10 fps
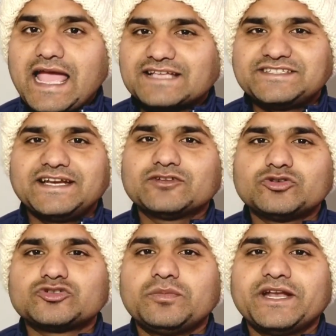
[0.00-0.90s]
एक्सीलेंट
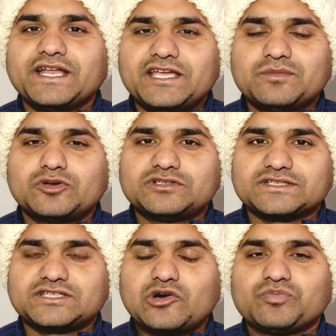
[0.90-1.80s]
तो इसको मैं नहीं बोल
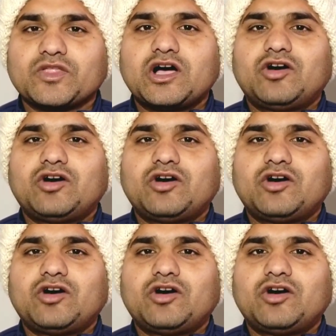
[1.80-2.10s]
सकता हूँ